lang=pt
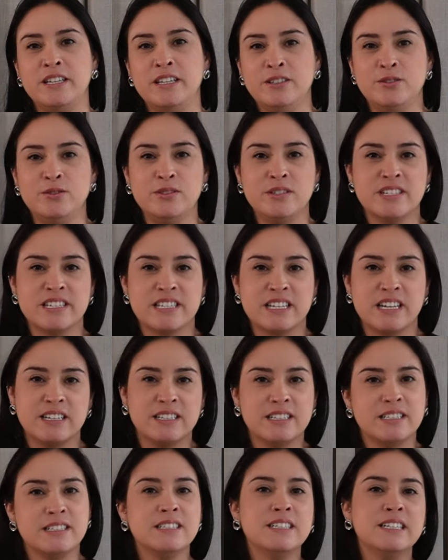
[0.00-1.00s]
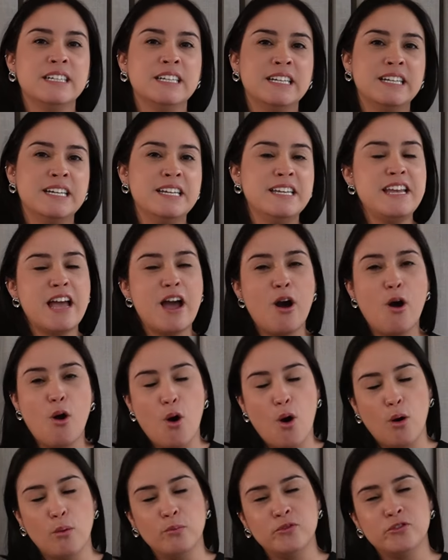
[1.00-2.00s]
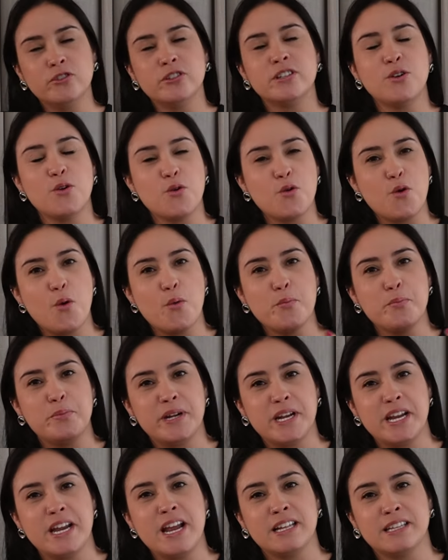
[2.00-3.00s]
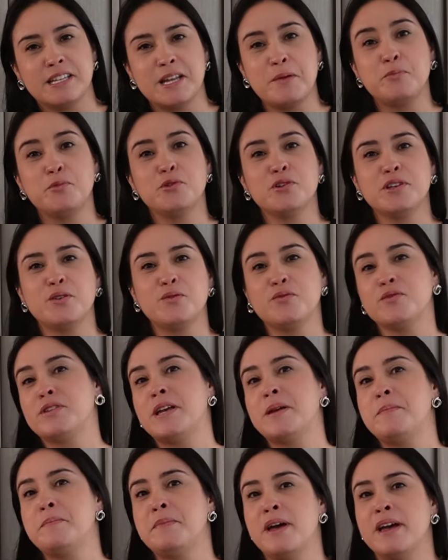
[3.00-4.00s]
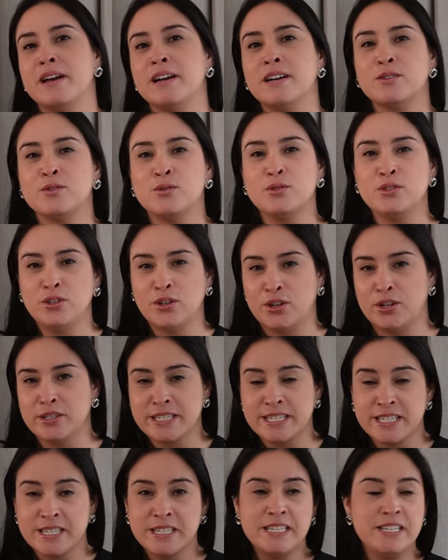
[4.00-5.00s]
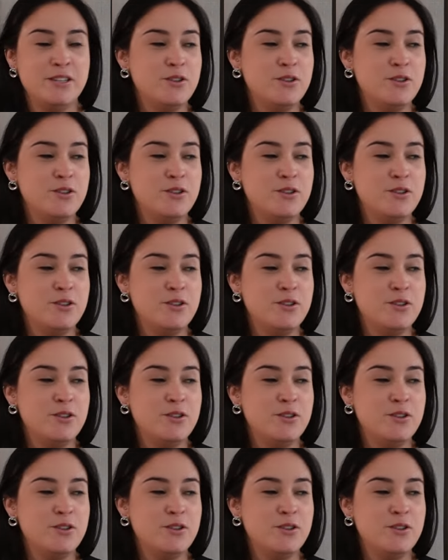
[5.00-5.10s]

e no Instagram. E é óbvio que eu comprei, até porque eu fiquei mega curiosa.